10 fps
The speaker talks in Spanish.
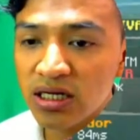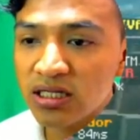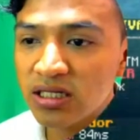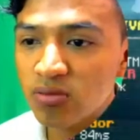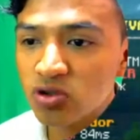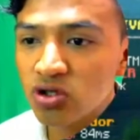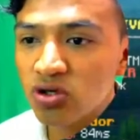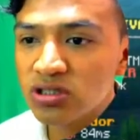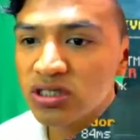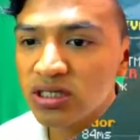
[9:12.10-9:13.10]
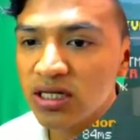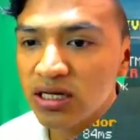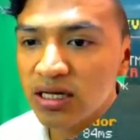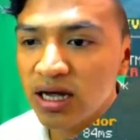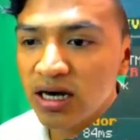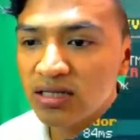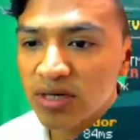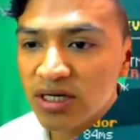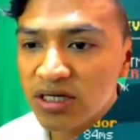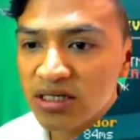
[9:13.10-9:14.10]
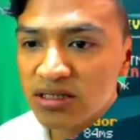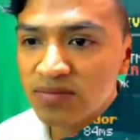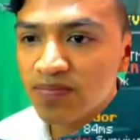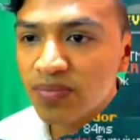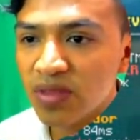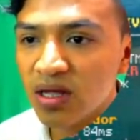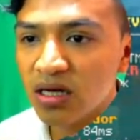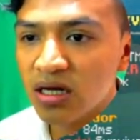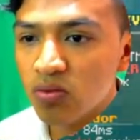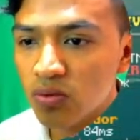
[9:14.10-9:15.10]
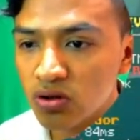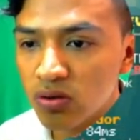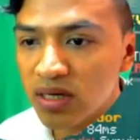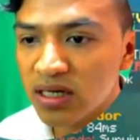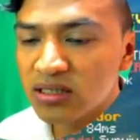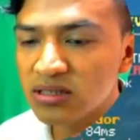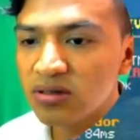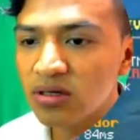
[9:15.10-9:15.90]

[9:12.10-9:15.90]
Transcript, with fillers: ya tenemos 12 de algas marinas. Aquí hay un poquito más.